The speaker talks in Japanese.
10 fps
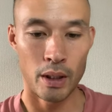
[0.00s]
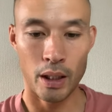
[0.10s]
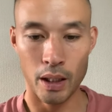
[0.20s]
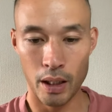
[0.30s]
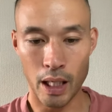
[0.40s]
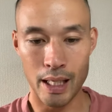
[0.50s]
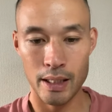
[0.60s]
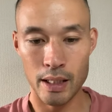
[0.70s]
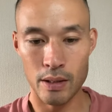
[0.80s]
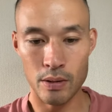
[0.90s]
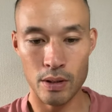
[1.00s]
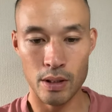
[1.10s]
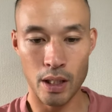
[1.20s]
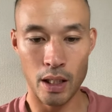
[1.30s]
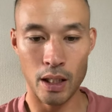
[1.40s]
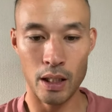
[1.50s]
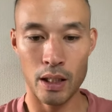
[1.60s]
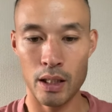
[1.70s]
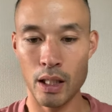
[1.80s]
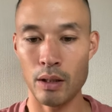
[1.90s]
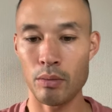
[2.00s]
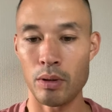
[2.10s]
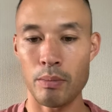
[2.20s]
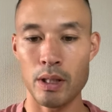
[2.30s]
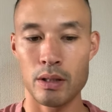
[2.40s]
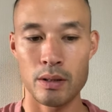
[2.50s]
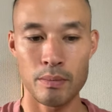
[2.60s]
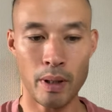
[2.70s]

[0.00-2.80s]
えー、解説していきたいと思います。